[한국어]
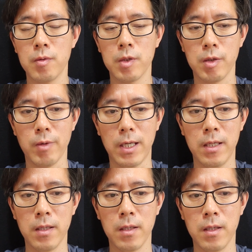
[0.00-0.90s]
이와
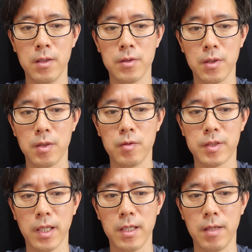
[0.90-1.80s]
저녁
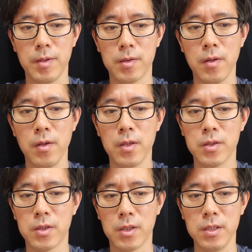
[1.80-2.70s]
술자리를 하면서
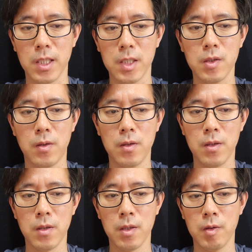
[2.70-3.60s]
들은 얘기죠.
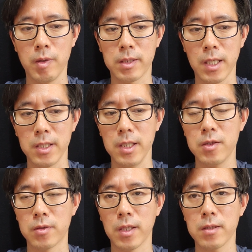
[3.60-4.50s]
회사 안이
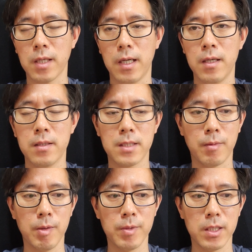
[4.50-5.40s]
전쟁터라
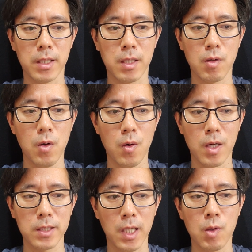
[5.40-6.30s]
참 힘들다라고 오
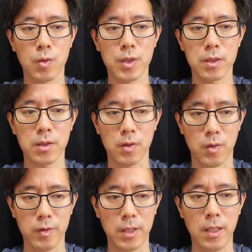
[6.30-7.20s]
과장이 고충을
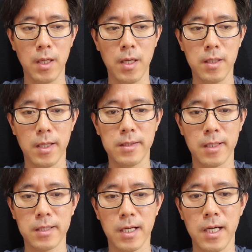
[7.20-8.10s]
들어놓니옛
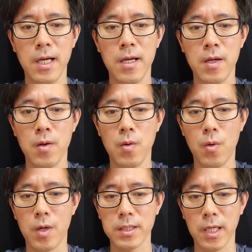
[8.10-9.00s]
상사가
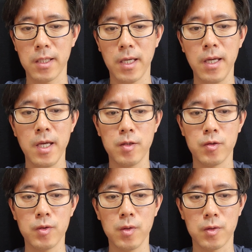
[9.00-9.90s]
오 과장에게
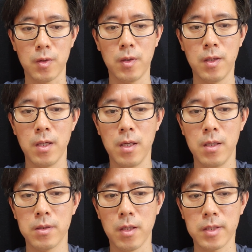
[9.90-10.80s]
해준 춘 거죠.
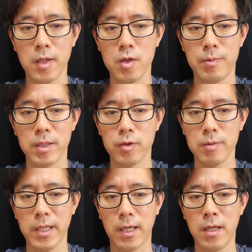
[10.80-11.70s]
절대로 그만두지
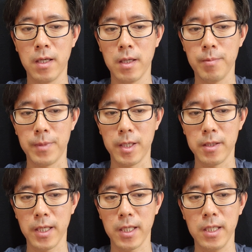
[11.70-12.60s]
마라.
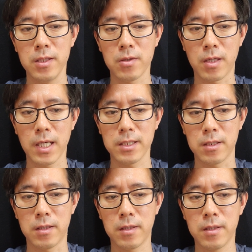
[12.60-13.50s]
밀어내기
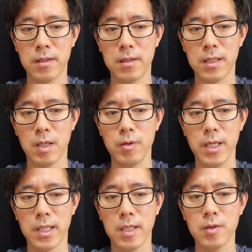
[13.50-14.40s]
전까지는 이라고
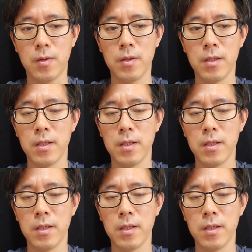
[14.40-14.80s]
얘기하죠.